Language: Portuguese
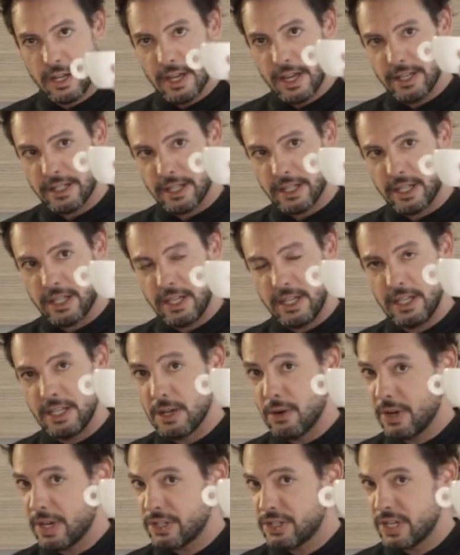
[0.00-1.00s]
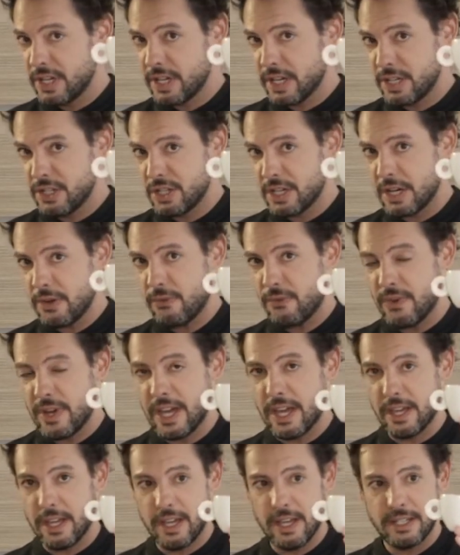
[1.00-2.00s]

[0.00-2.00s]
Essa aqui não é a xícara de café,